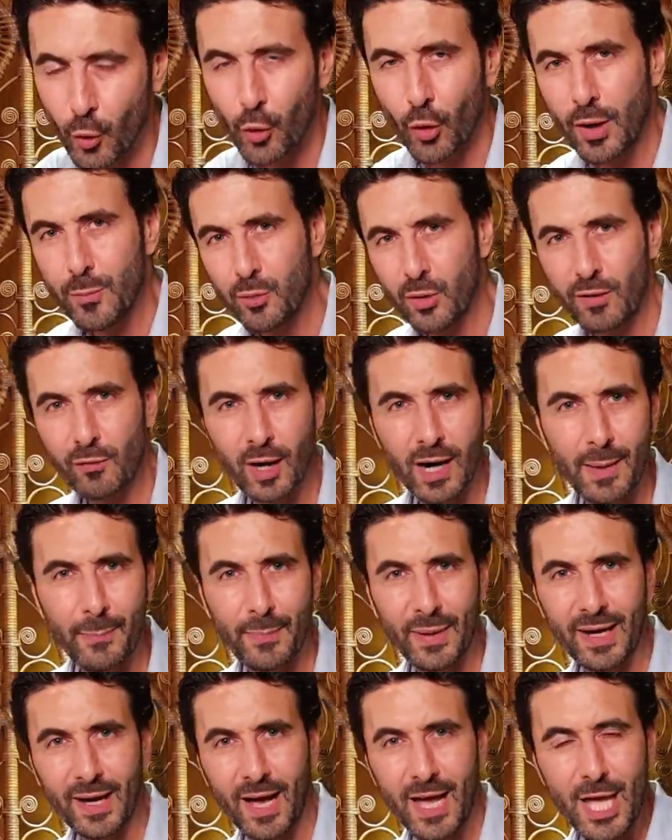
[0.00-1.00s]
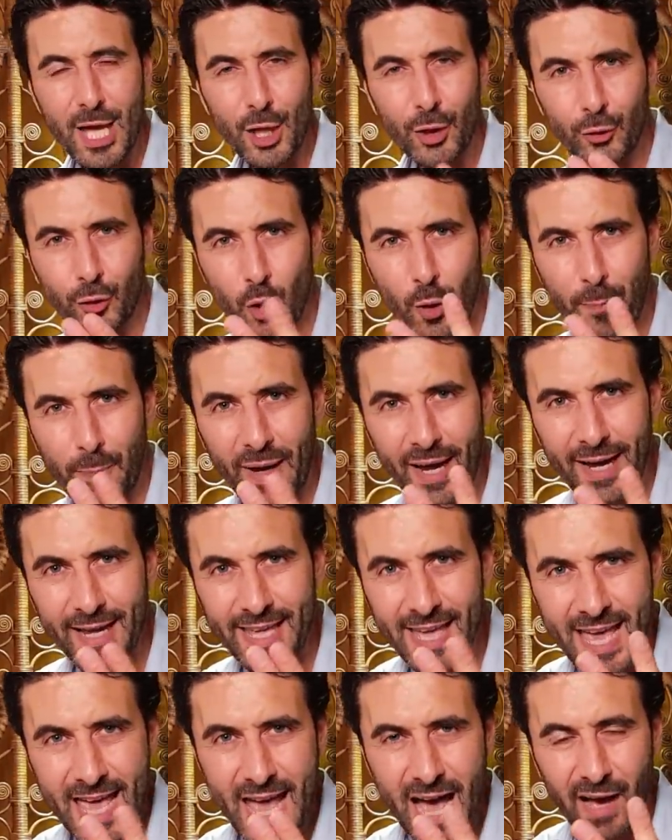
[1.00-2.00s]
On aurait pu avoir la paire de
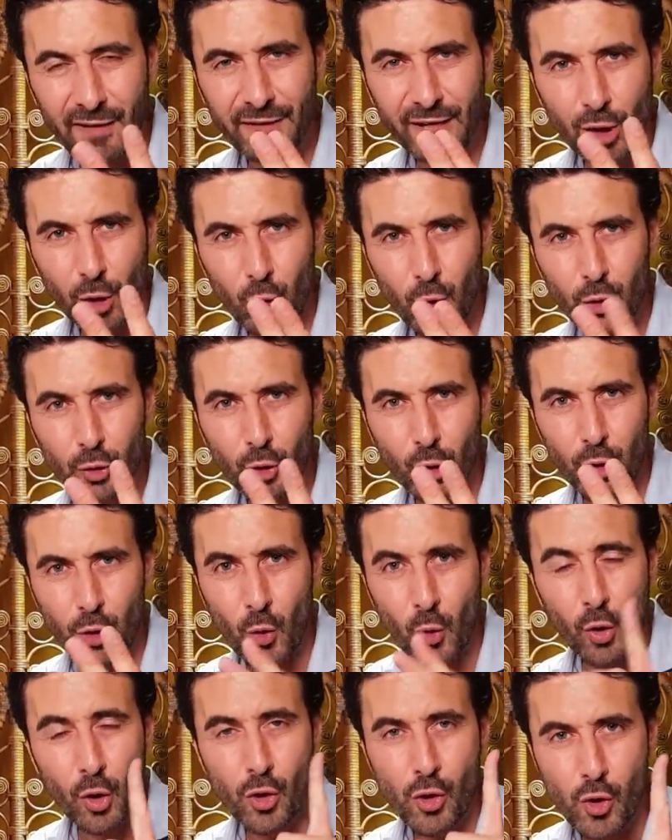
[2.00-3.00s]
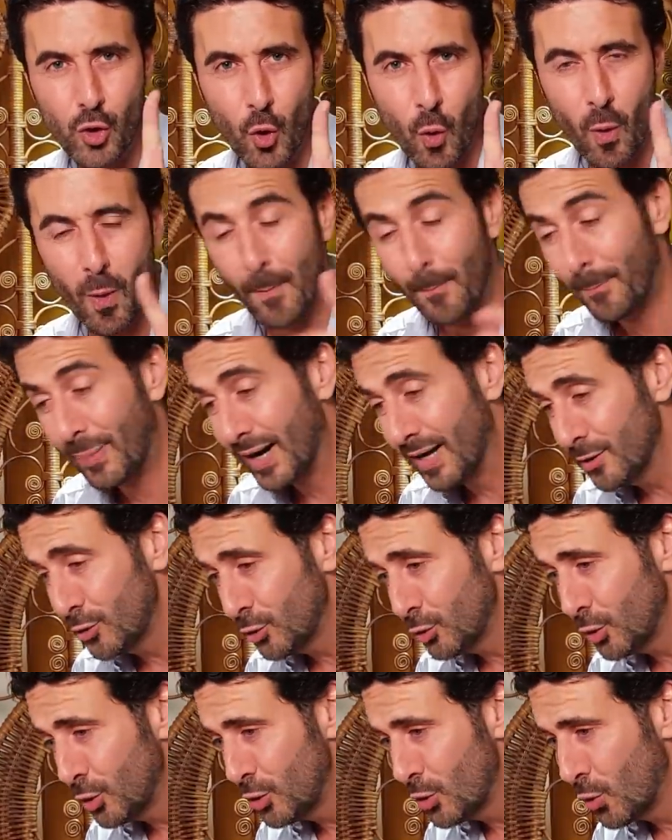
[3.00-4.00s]
paille avec Luc de Jong. Non, pas de
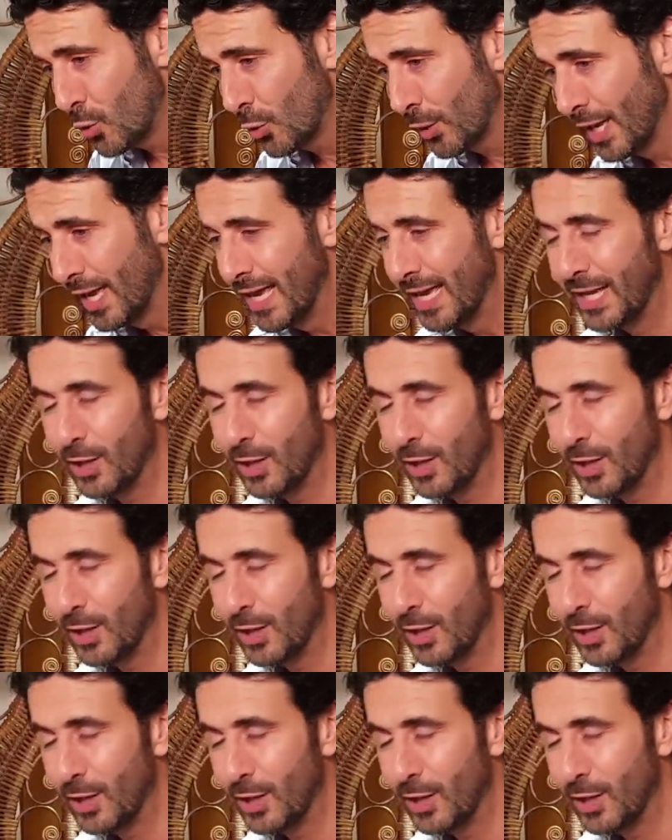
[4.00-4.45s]
de Jong.